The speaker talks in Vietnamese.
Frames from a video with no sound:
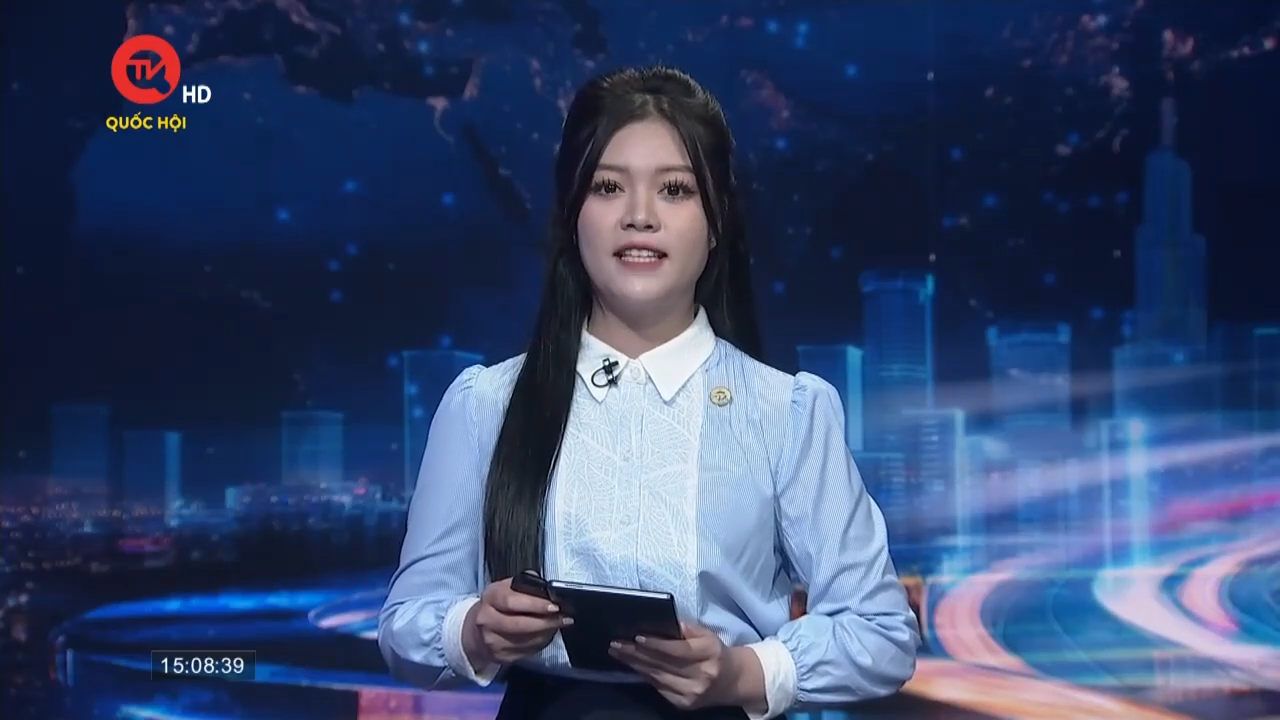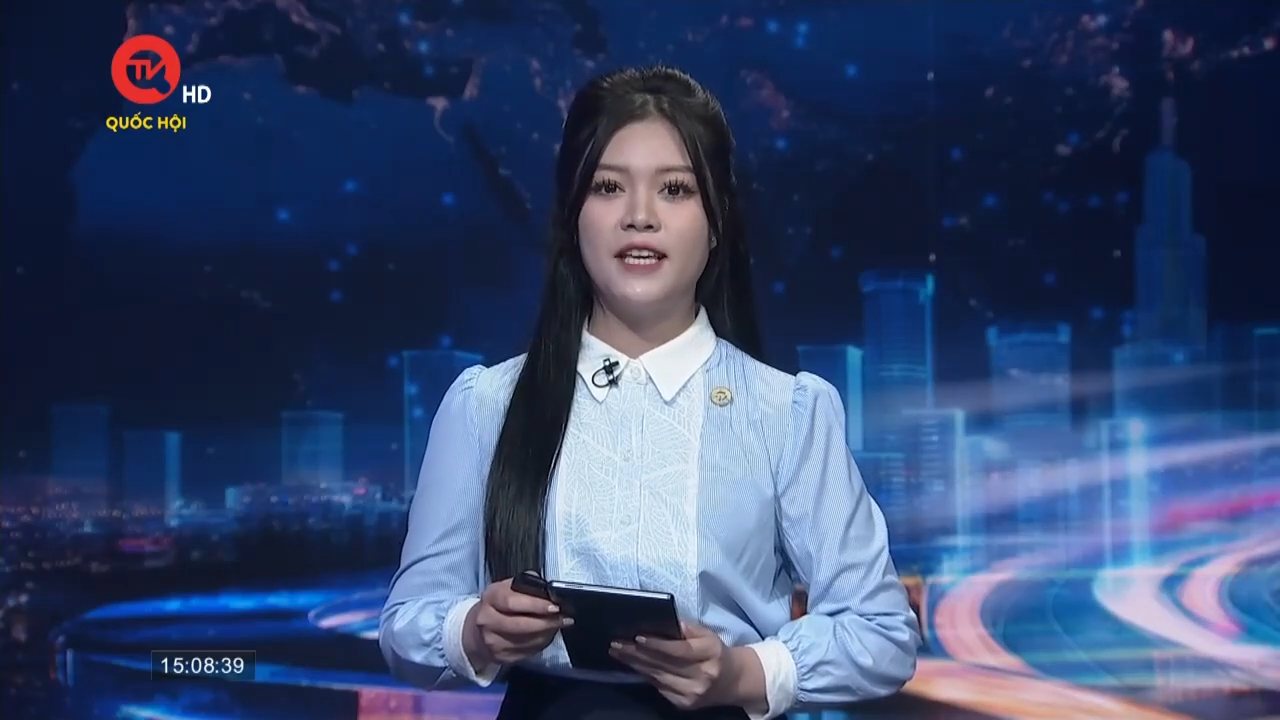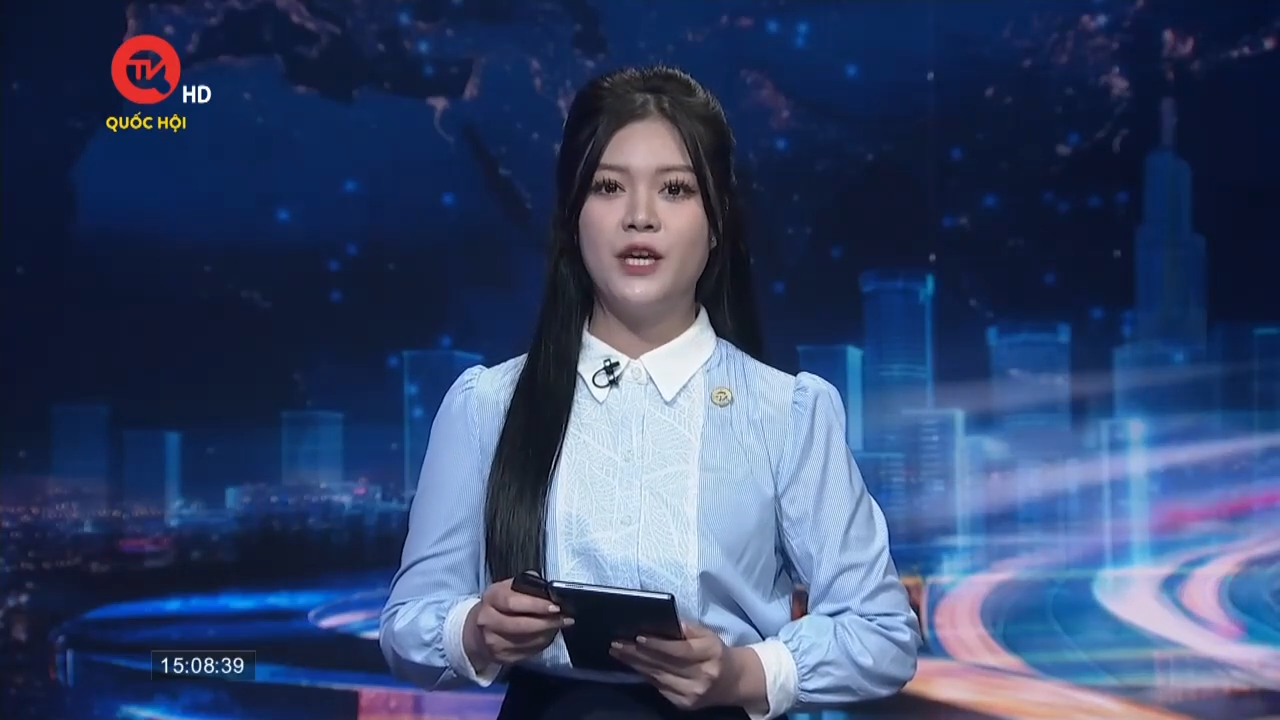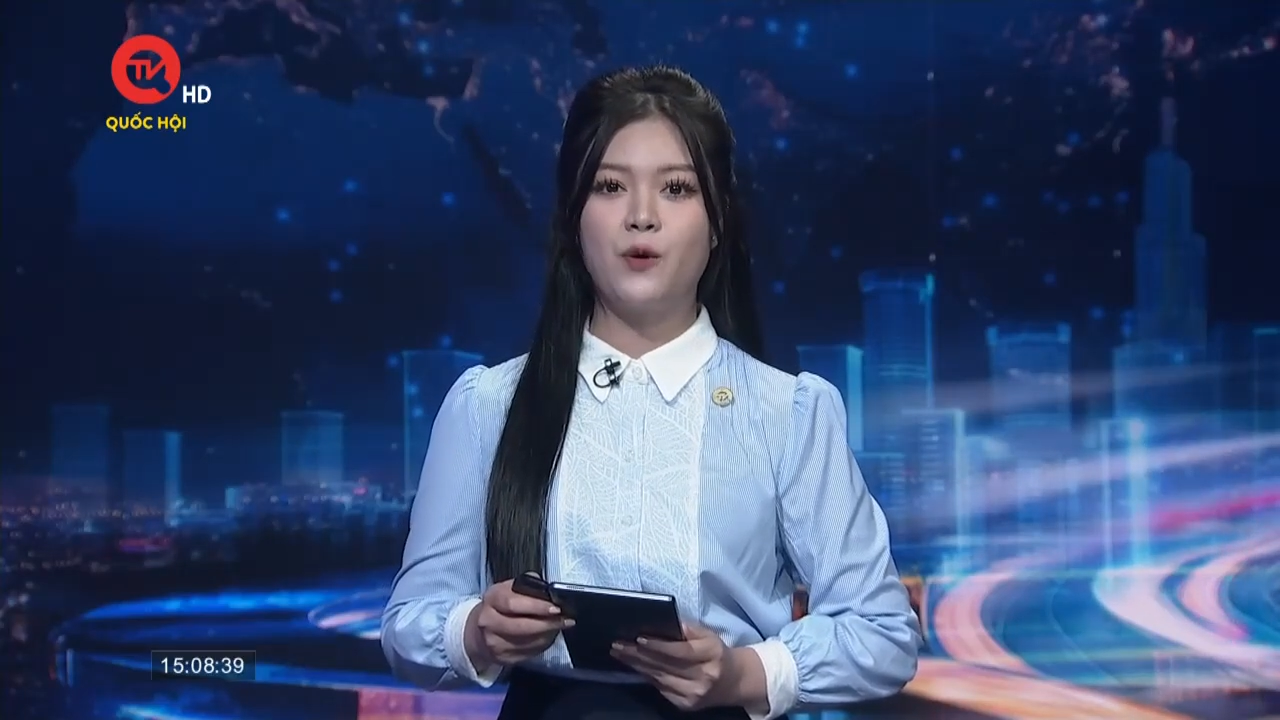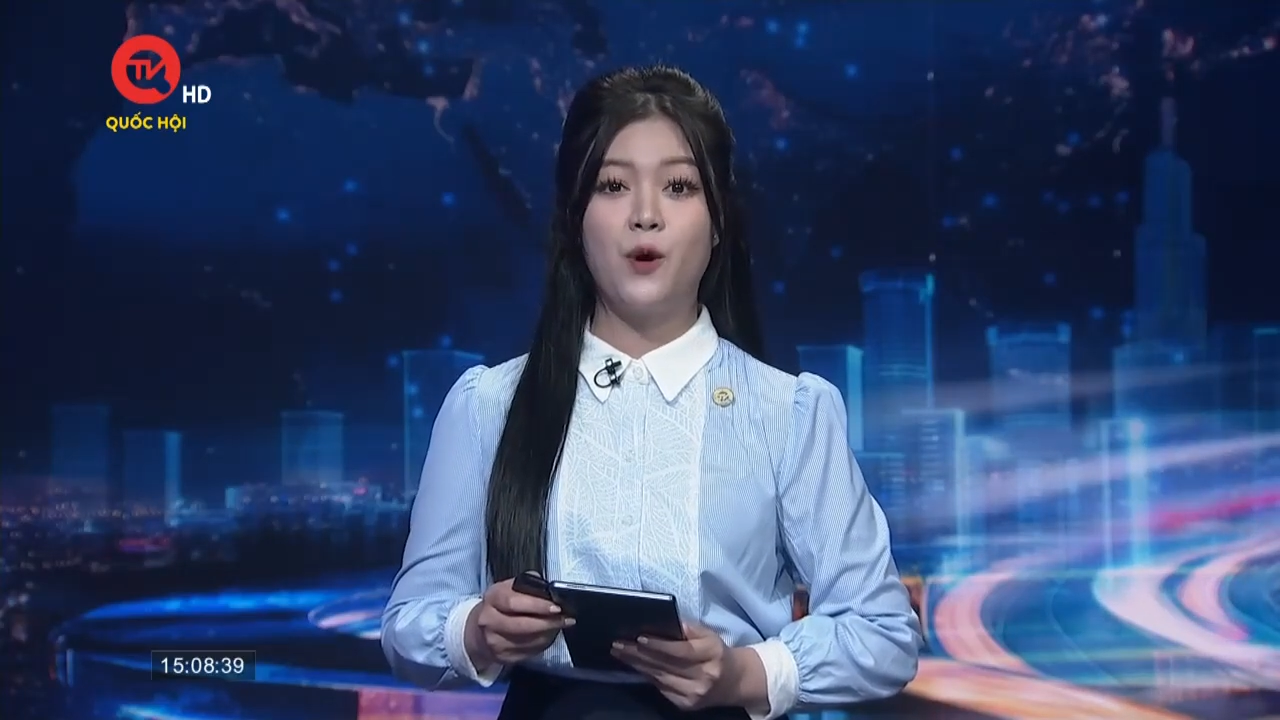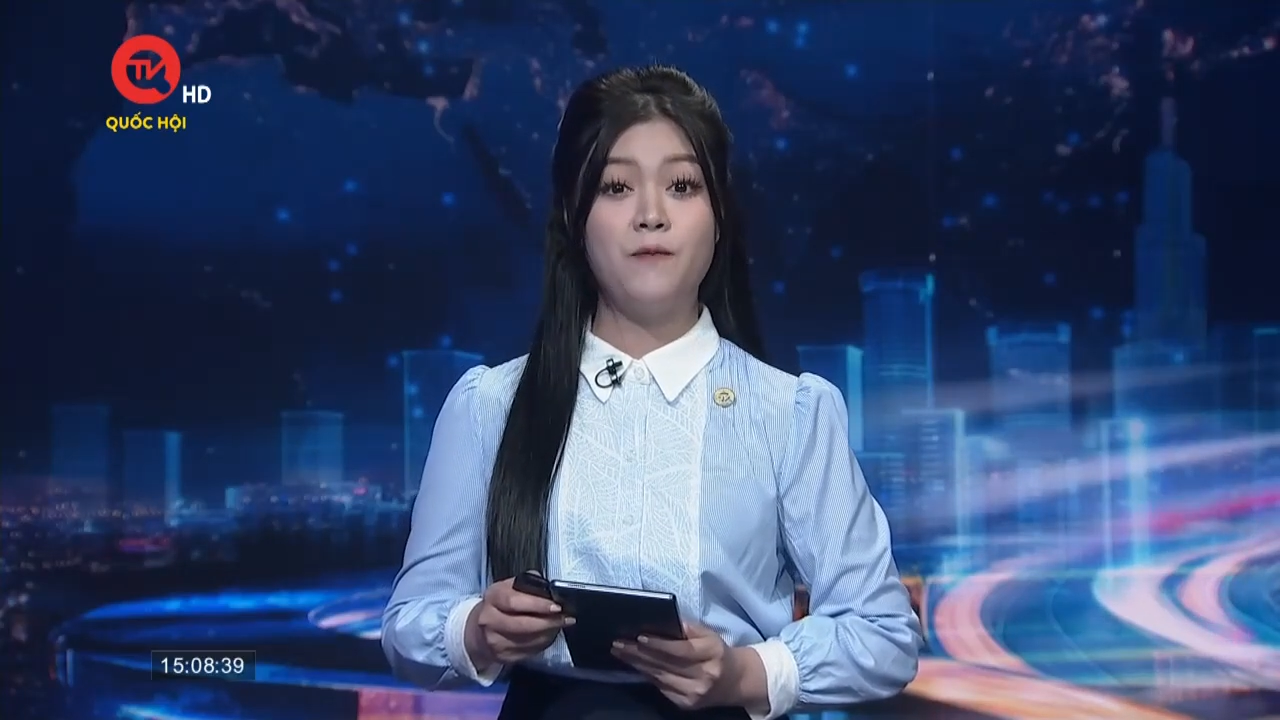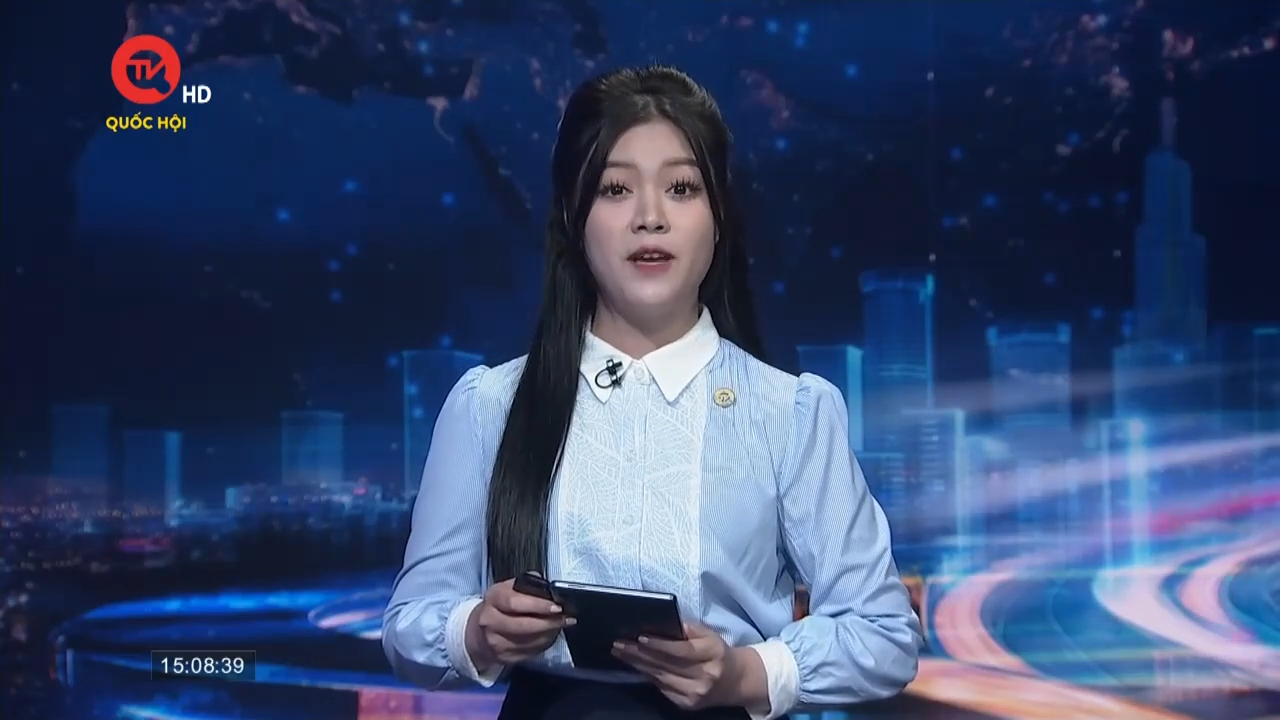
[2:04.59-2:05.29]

danh hiệu Công